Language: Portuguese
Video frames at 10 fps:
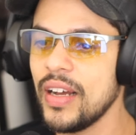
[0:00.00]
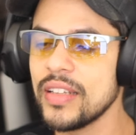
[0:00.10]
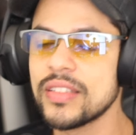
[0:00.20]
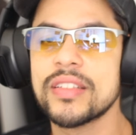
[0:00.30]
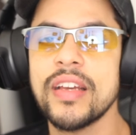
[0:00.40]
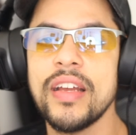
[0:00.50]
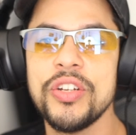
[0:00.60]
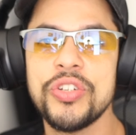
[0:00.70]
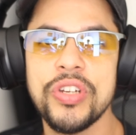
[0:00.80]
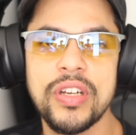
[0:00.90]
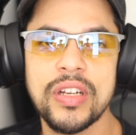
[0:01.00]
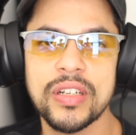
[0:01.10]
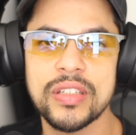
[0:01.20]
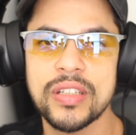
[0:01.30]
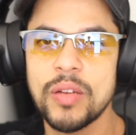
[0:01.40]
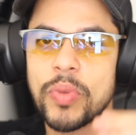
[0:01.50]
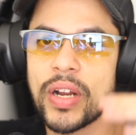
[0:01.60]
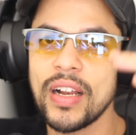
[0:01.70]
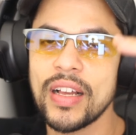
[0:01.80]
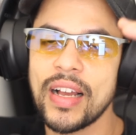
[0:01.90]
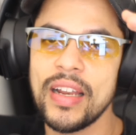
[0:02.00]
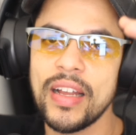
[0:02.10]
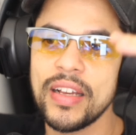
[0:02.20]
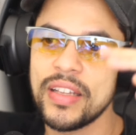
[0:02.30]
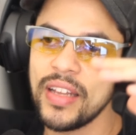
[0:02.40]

as queridinhas para aquela galera que,